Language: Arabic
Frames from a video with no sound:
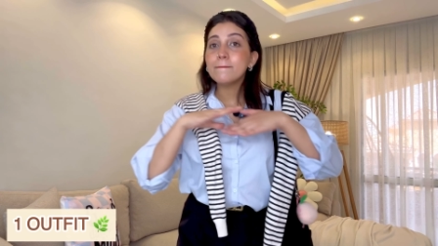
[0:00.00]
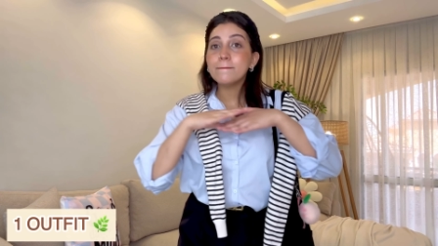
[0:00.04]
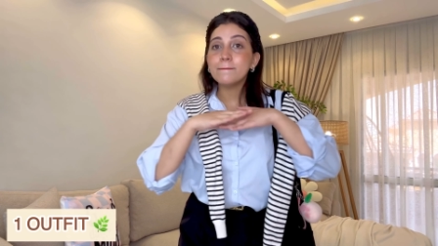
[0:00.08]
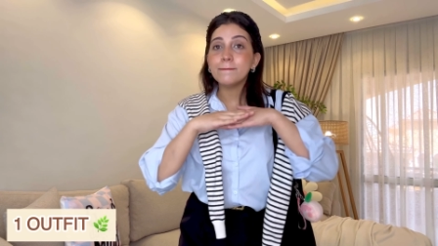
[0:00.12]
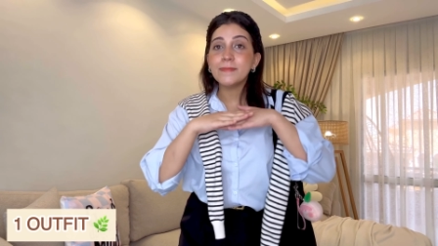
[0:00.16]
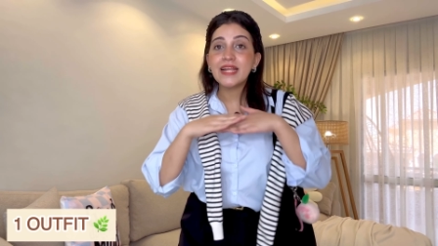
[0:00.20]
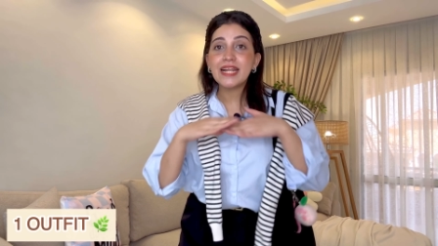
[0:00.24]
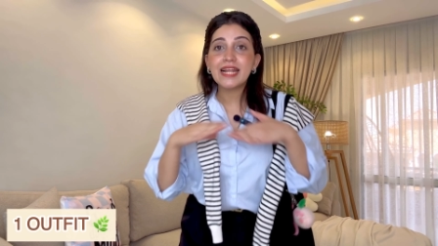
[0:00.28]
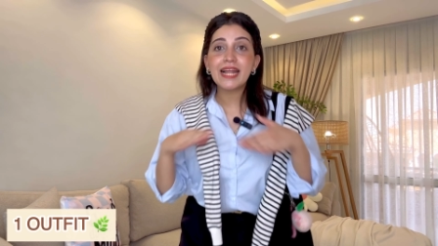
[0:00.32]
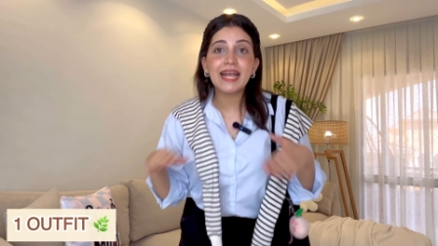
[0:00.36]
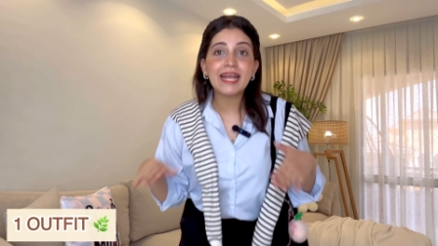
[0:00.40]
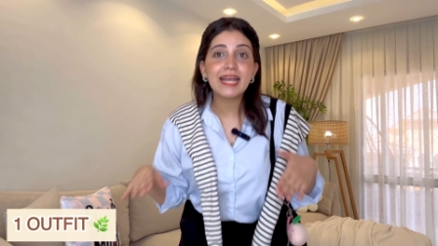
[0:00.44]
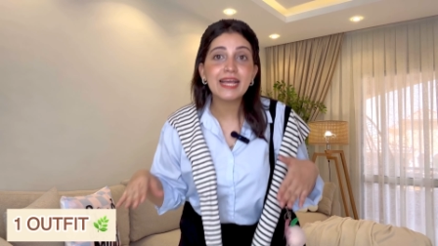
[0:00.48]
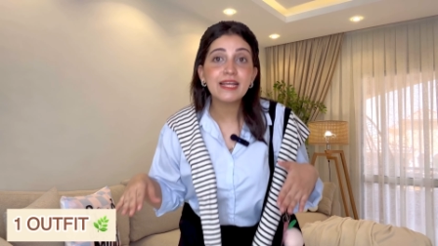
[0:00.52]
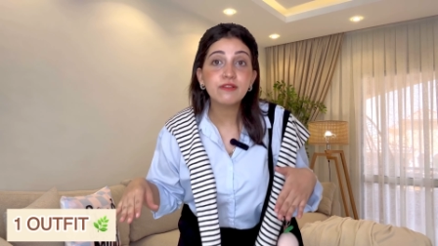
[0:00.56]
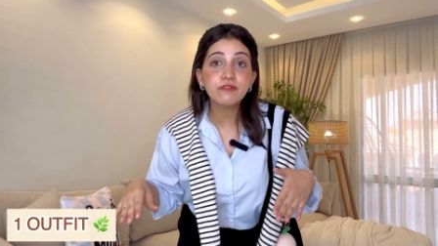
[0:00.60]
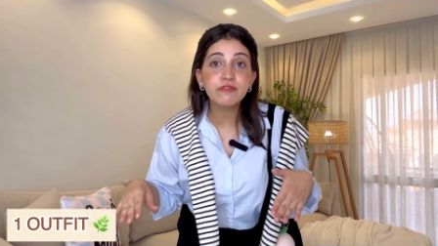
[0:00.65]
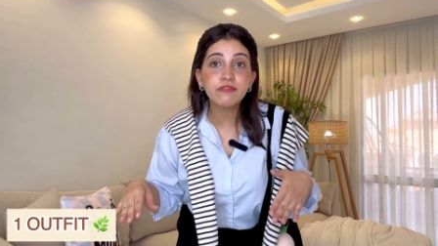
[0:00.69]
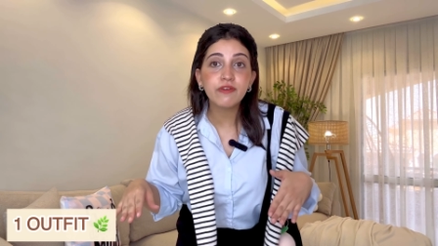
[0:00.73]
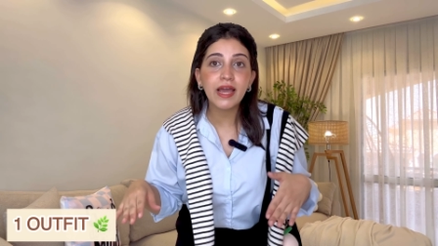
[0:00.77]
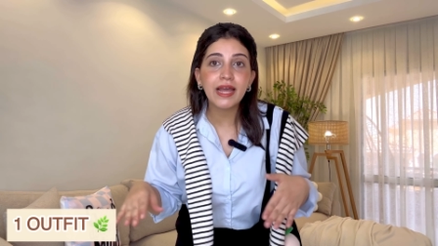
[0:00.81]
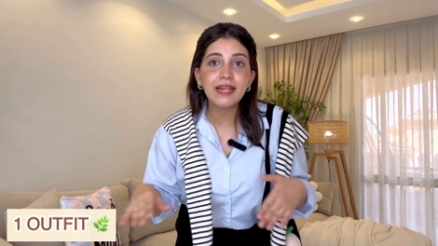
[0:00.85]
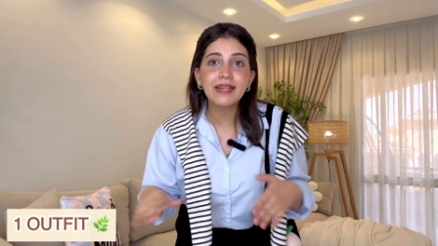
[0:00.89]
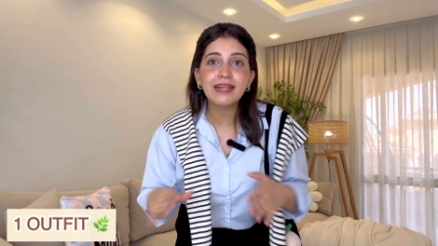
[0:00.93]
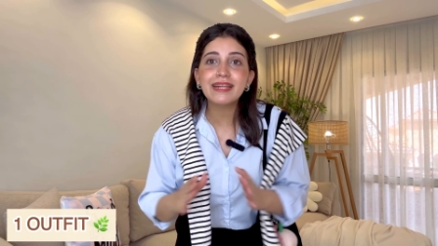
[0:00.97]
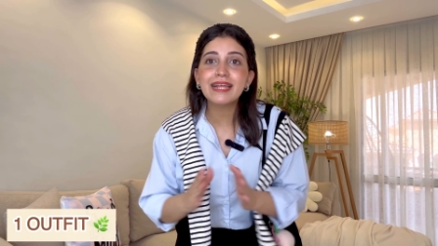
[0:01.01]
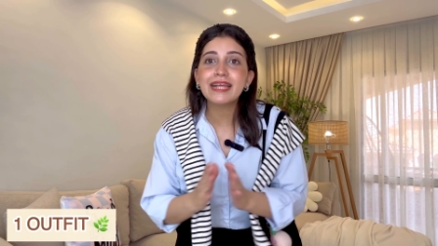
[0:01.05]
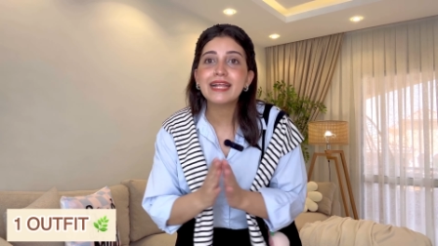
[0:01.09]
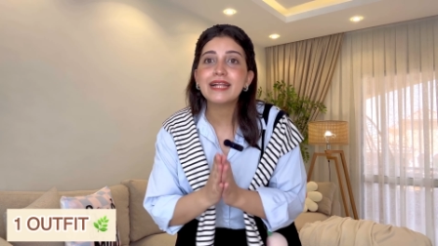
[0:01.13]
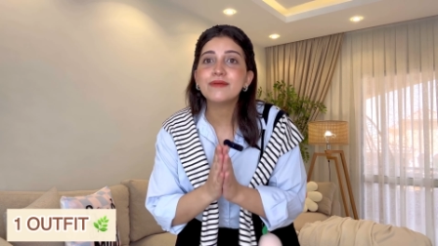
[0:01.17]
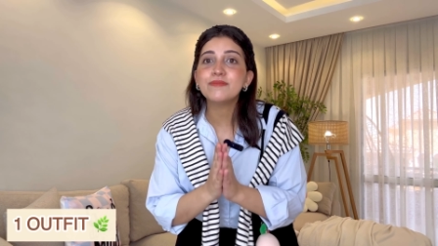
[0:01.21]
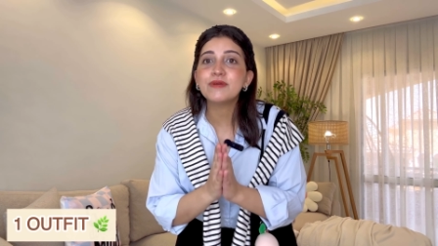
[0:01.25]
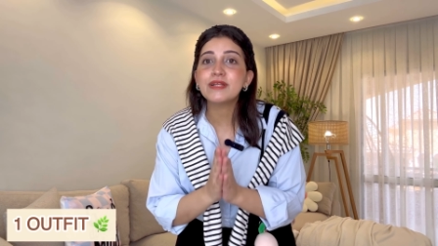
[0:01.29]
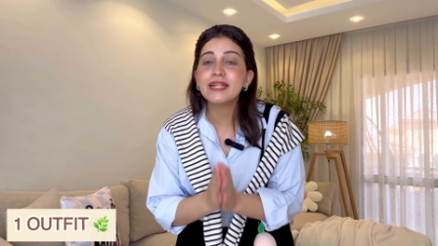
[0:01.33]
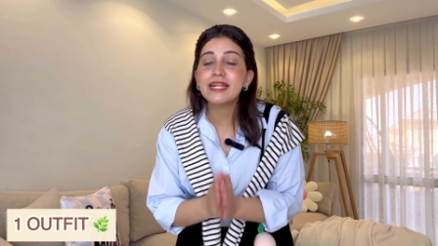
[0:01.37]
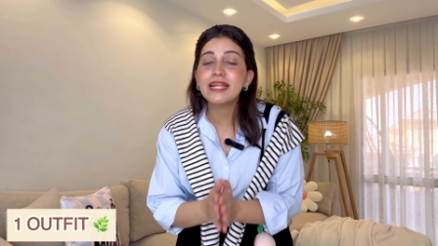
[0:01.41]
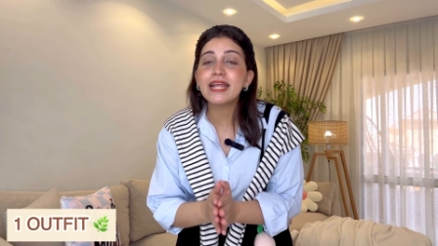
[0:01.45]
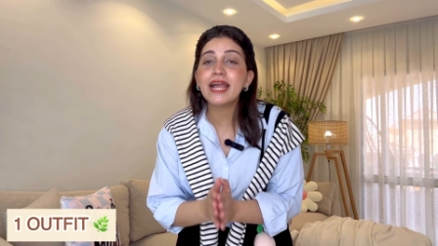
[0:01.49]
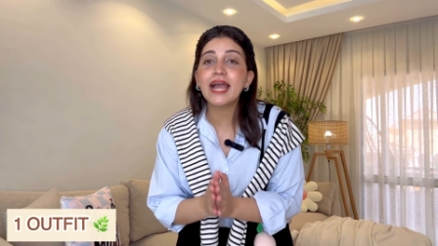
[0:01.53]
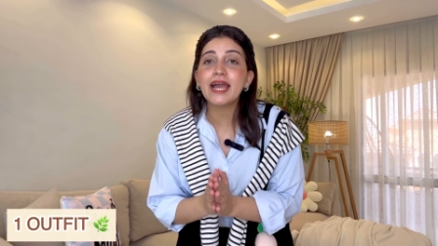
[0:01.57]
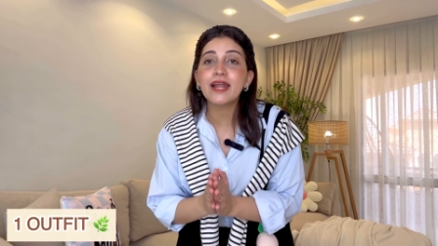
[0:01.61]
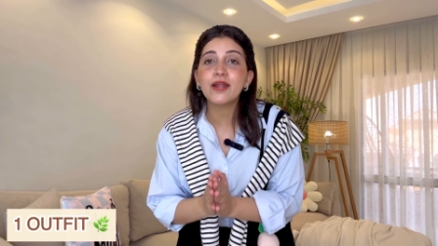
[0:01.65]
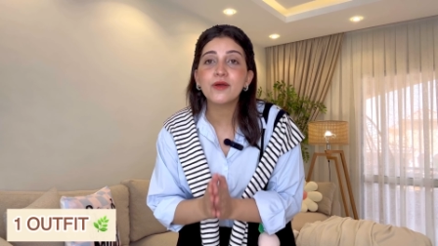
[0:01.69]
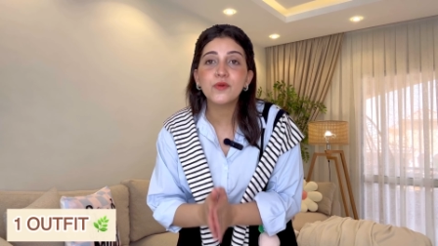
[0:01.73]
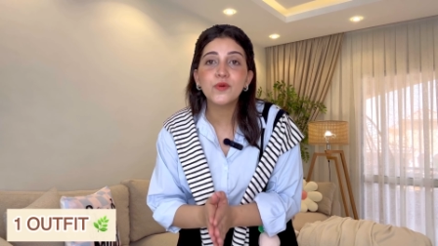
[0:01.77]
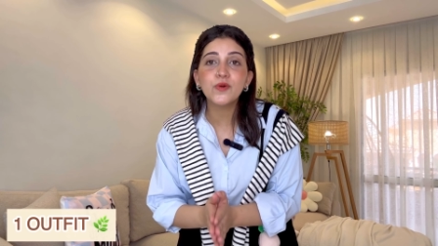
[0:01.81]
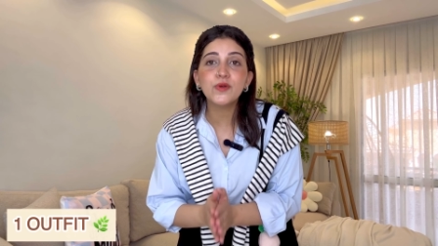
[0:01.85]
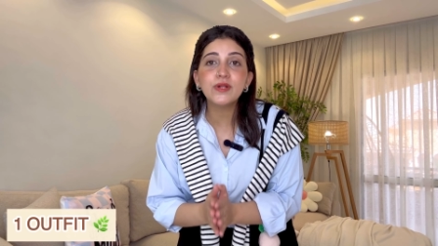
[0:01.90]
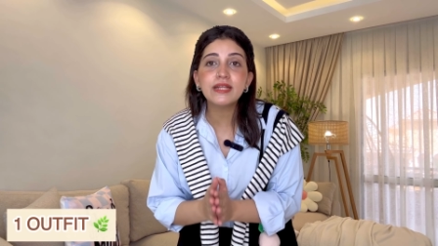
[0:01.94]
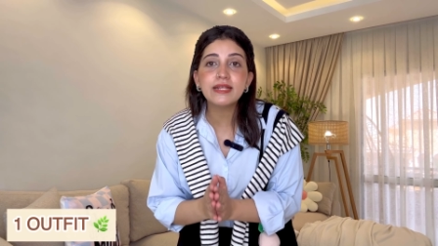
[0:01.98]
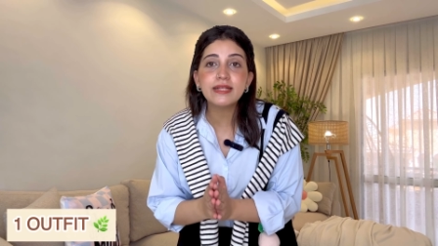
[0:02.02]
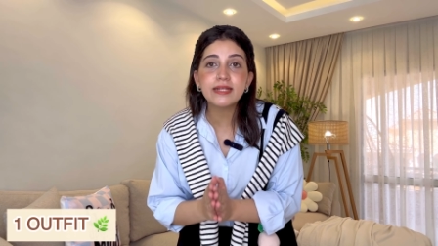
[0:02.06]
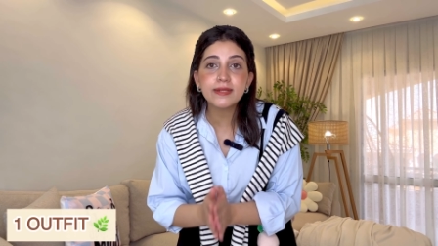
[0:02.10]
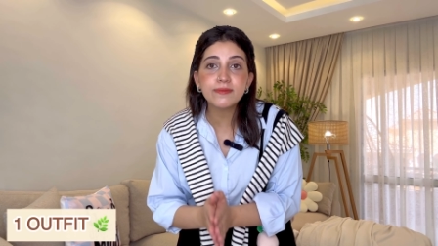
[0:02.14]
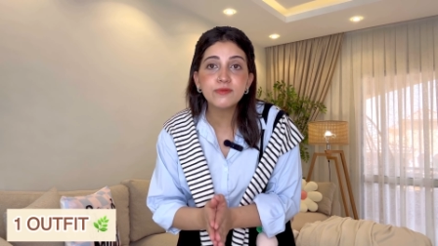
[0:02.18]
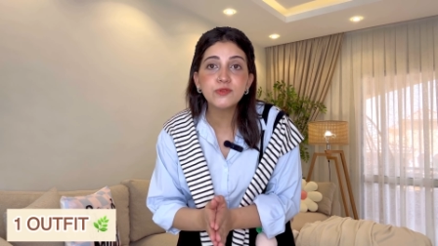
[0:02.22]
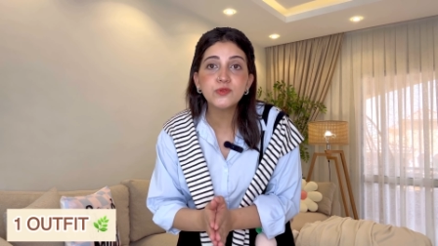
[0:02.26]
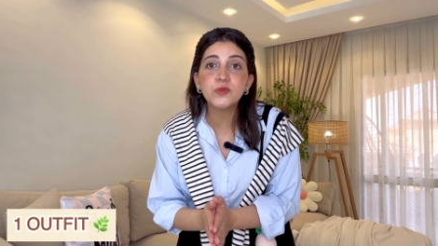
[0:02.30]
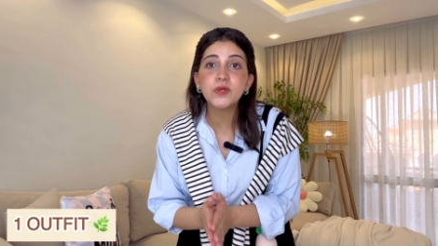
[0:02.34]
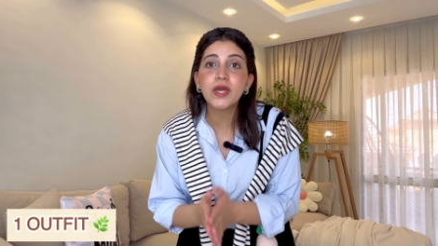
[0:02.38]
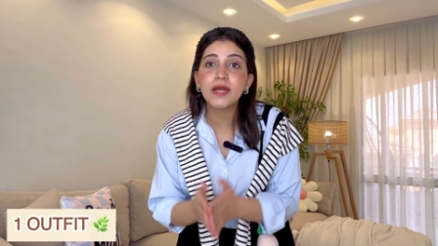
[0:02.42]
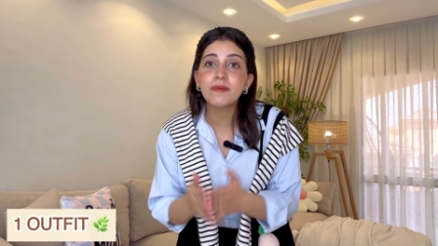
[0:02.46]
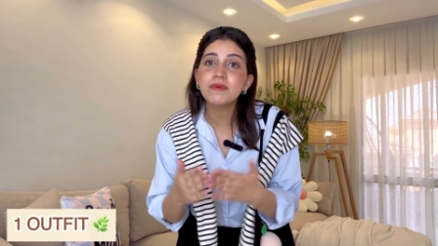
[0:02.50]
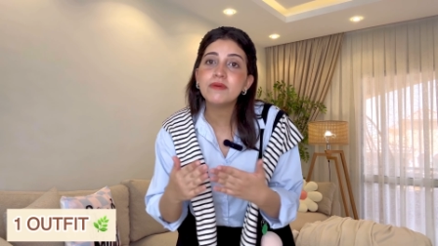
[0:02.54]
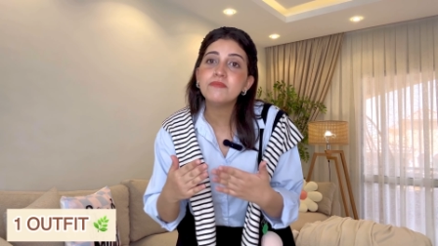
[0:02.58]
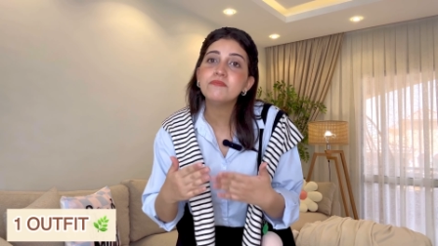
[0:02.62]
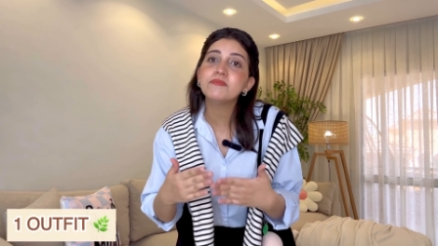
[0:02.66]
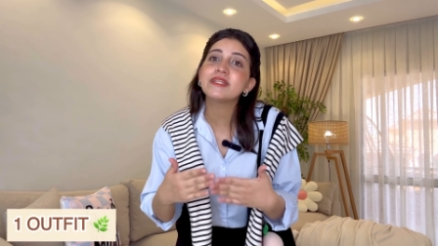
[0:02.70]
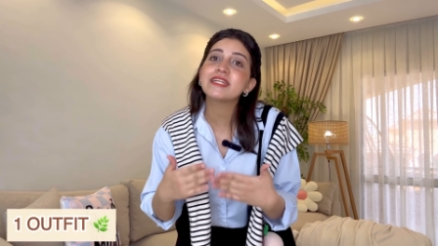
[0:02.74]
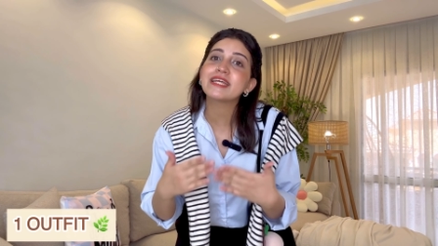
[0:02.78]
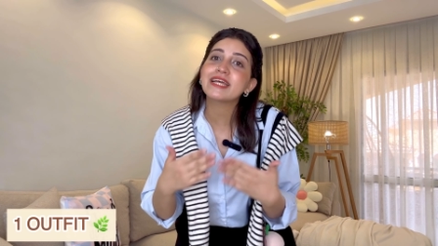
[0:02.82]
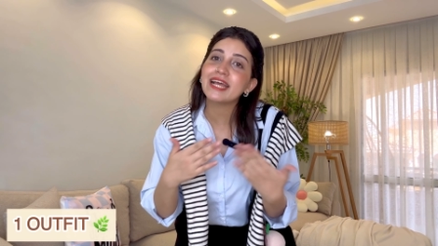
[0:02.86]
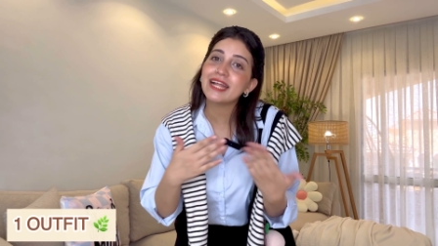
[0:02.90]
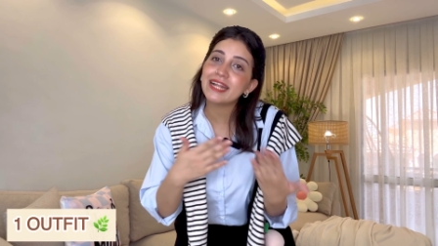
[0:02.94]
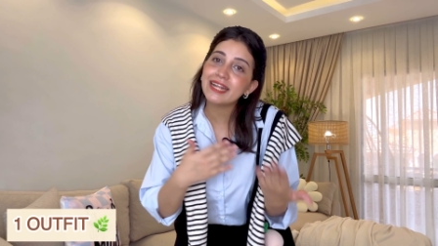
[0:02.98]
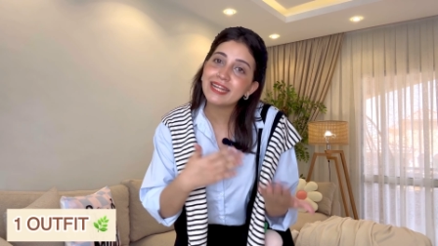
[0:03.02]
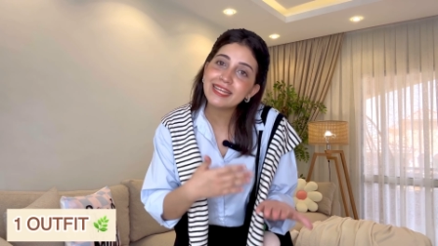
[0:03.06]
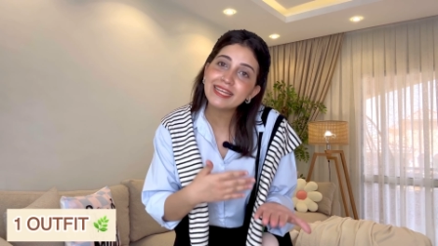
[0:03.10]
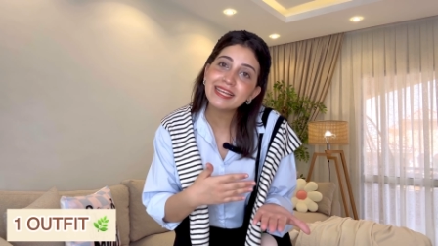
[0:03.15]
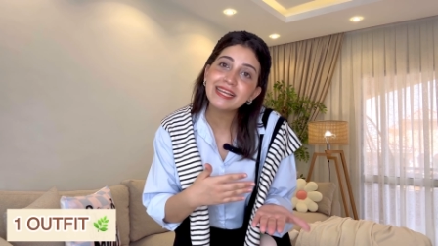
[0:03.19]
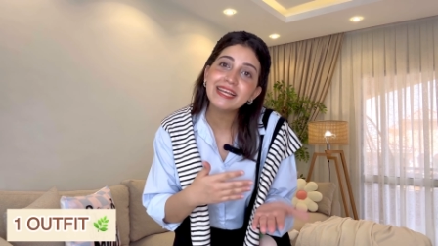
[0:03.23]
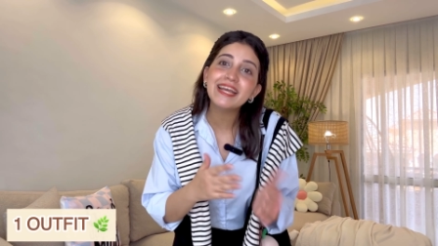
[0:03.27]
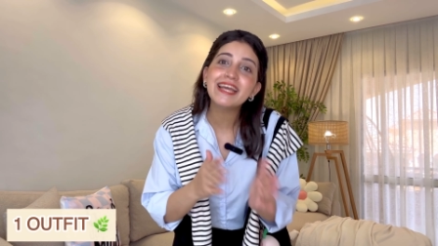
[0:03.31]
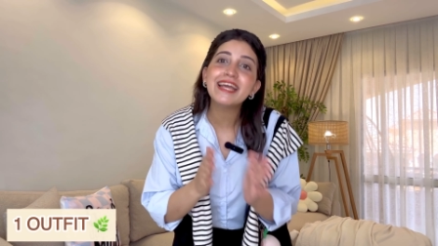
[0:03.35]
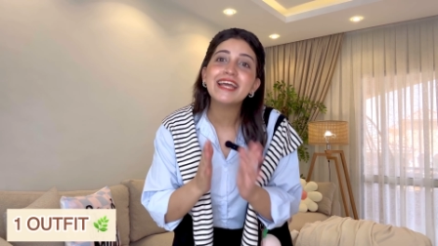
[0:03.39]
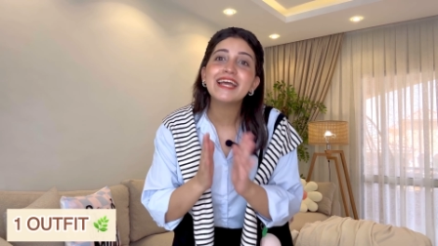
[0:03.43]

من الحاجات فعلا اللي بتليق على كل اللبس وكمان بتخليه